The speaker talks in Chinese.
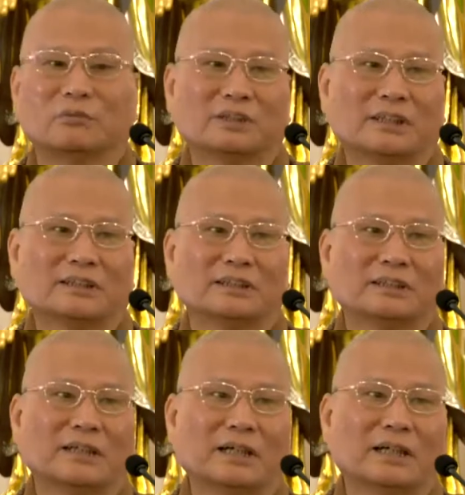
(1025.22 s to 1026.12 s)
我们上次
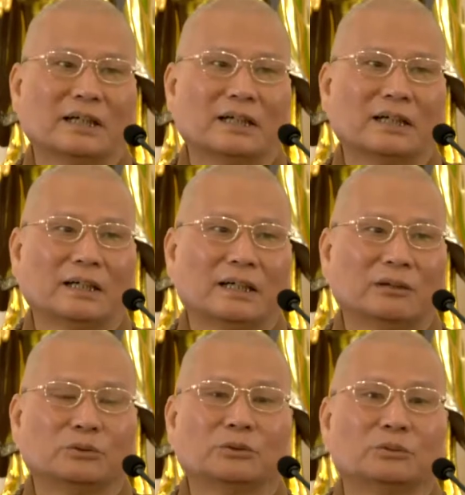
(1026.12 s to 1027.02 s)
一样啊，
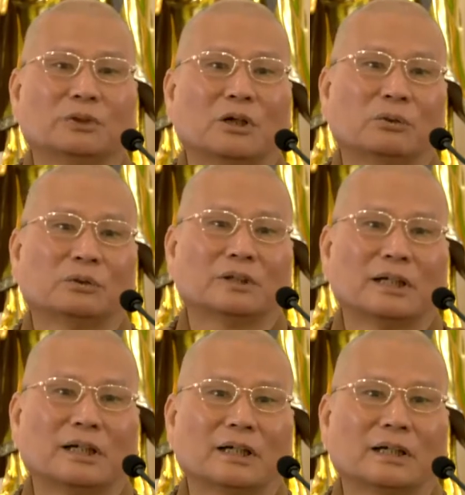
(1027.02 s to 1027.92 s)
啊分组讨论这
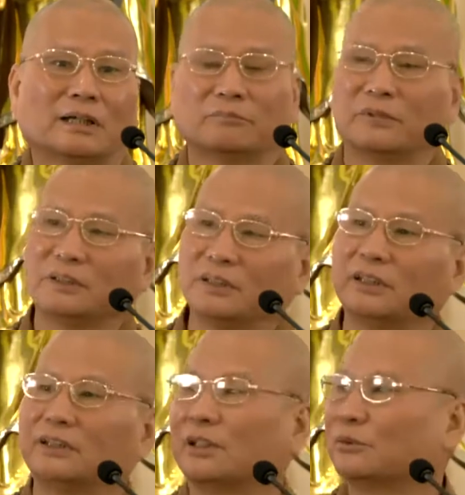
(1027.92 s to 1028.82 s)
样。那么这
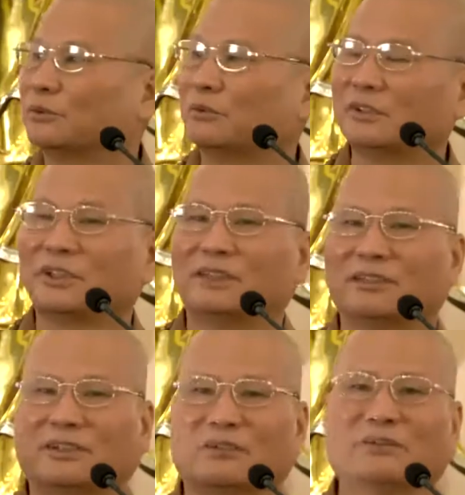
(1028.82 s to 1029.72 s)
一个小组，我们这个
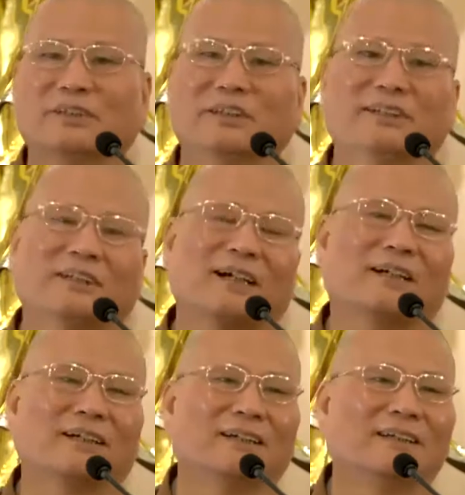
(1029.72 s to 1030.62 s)
地方空间很大
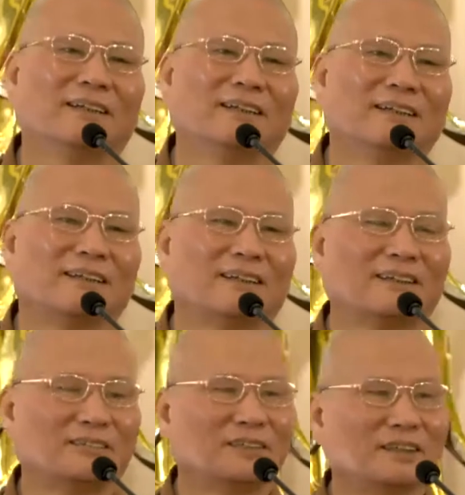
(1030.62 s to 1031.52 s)
了，
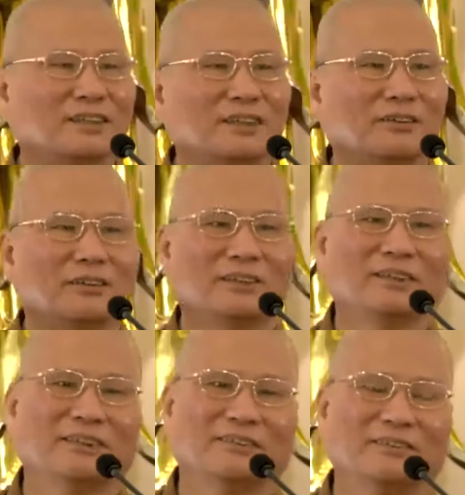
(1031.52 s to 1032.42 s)
啊分一个小组一个
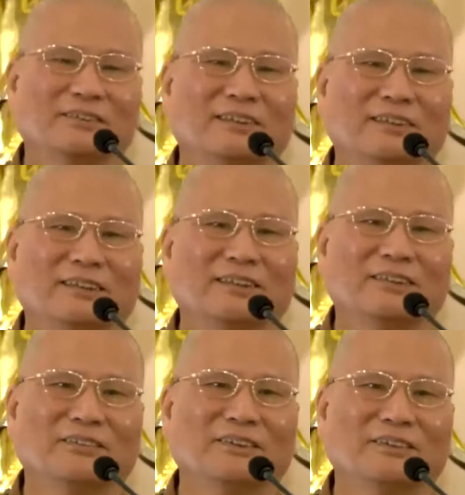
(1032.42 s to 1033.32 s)
小组，那大
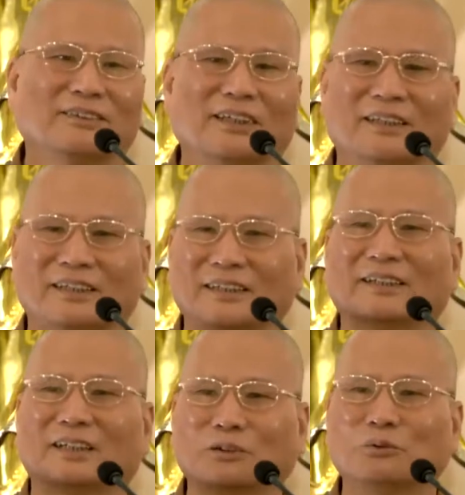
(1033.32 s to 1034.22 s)
家轮流讲啊，来
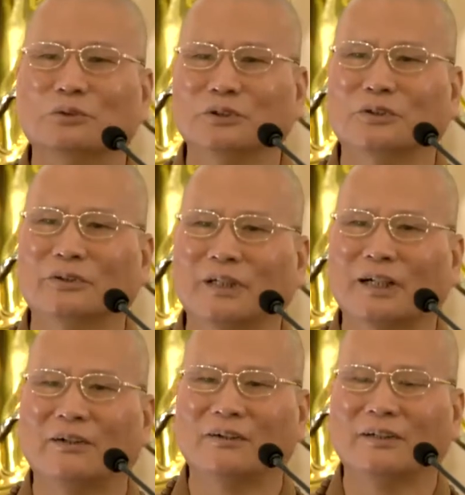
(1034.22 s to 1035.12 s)
念个五分钟也
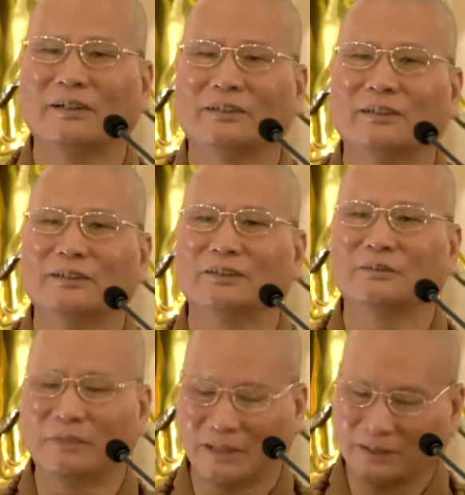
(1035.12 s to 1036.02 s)
好，你就
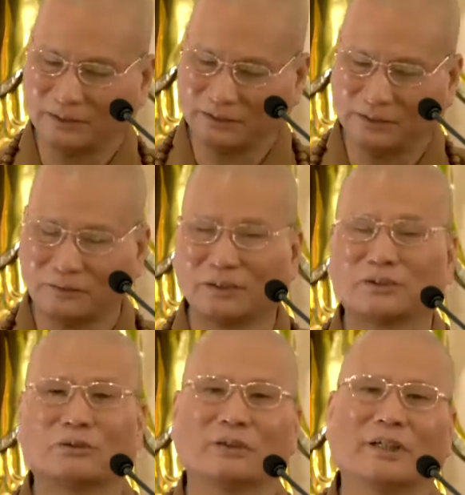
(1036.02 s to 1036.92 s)
是把一一段
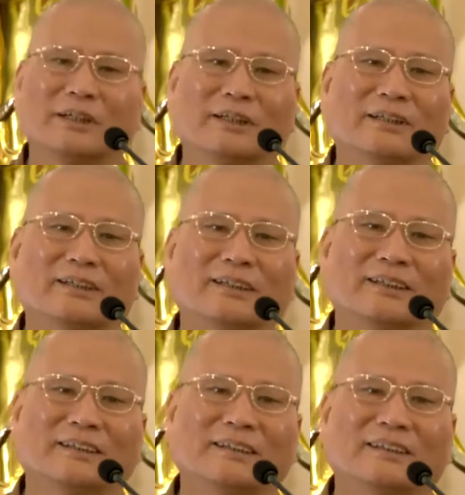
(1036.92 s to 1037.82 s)
重点，
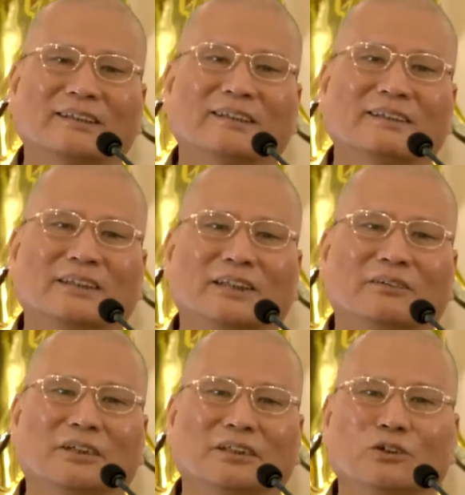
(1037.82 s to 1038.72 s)
一个人想一
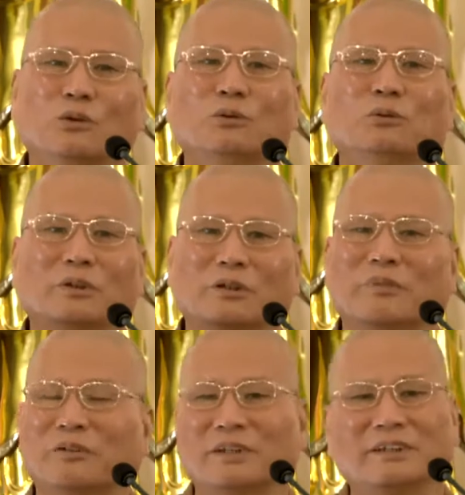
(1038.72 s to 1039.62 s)
段，重复的也
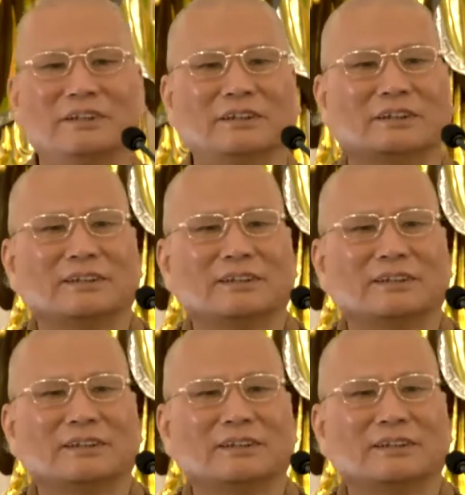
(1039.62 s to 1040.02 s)
没关系。